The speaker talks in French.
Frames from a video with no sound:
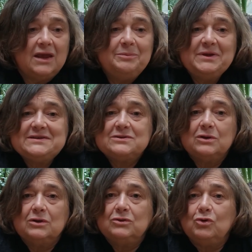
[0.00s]

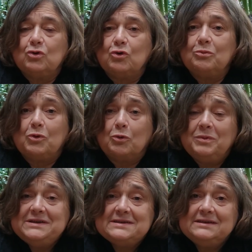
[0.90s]
épaisseur, dans leur
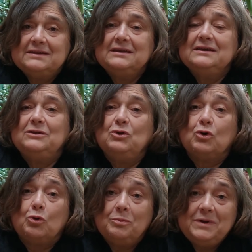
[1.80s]
complicité, dans
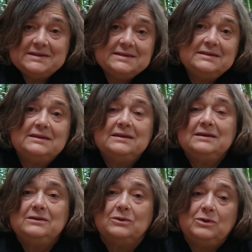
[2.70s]
leur
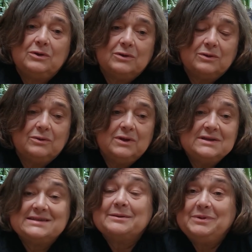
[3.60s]
complexité, dans leur
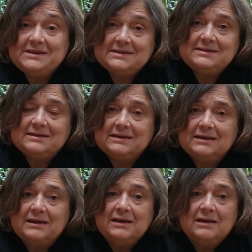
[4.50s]

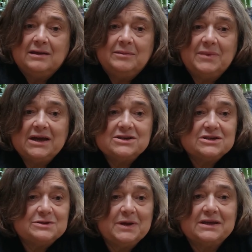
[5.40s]
simplicité, bah,
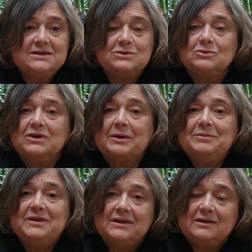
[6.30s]
j'espère qu'ils sont
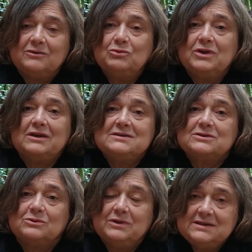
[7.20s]
captés. En tout cas, c'est
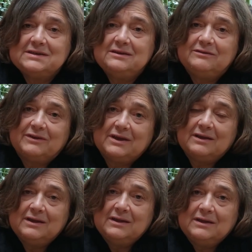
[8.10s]
ce qu'on a essayé de faire
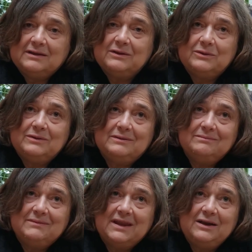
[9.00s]

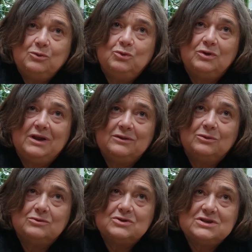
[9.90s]
d'aller au-delà
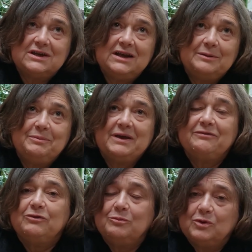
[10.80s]
de, je dirais, la
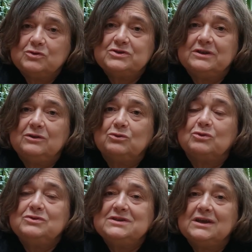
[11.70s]
performance d'un
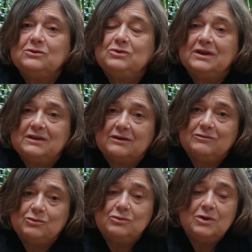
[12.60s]
entretien, d'une
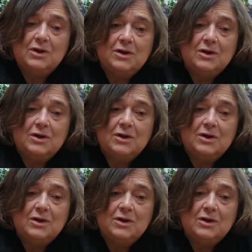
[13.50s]
interview,